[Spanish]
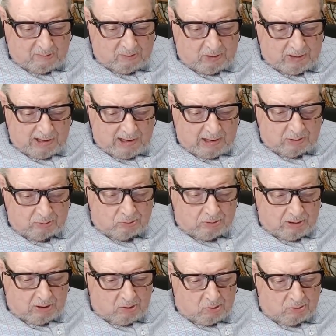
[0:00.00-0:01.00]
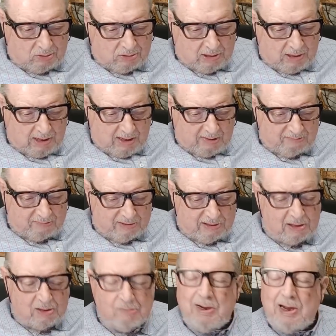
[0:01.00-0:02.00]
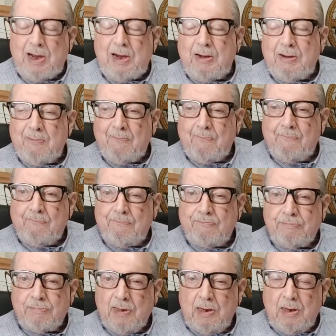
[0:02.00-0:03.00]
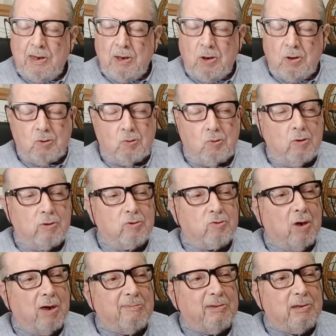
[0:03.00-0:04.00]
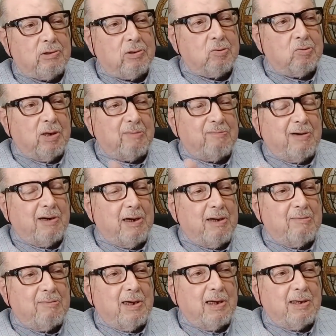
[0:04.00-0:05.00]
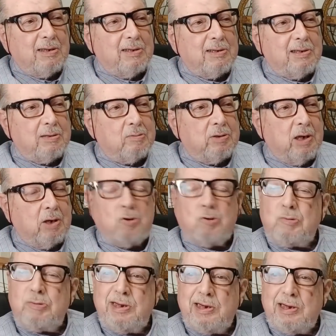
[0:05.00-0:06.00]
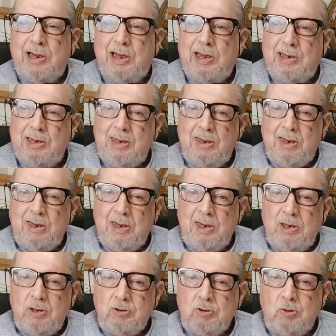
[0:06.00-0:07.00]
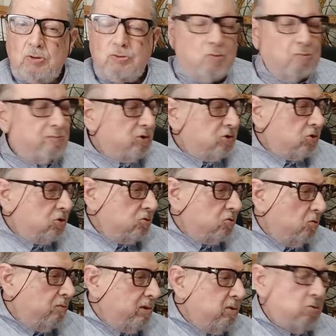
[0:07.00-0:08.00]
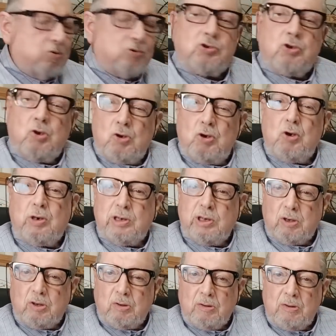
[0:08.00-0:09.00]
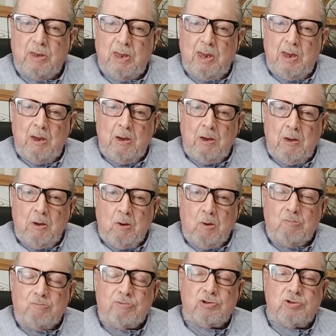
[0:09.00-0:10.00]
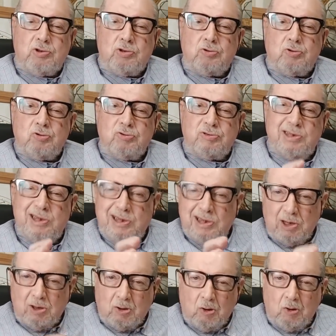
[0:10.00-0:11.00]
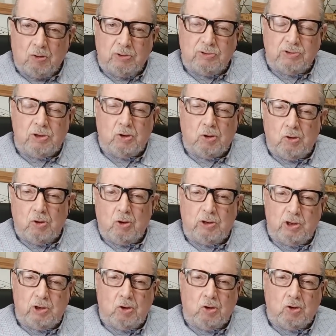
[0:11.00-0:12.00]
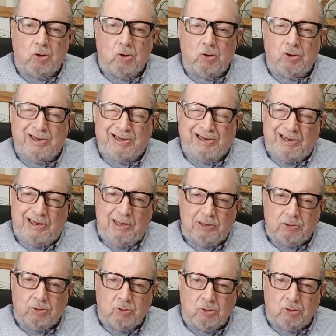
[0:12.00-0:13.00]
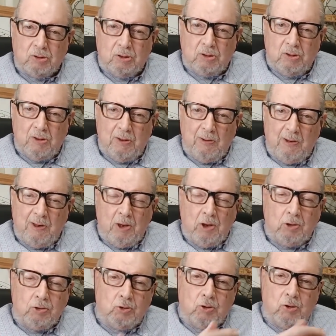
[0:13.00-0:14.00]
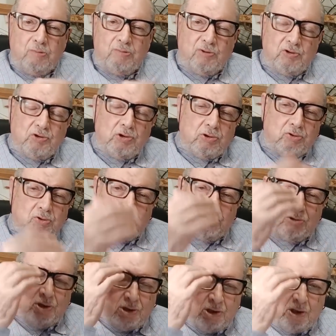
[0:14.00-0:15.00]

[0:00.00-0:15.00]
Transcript: la moral es una cosa viva, no es solamente una palabra de una novela, sino es un proceso vivo psicológico, un proceso psíquico, psicológico, concreto. Todos los procesos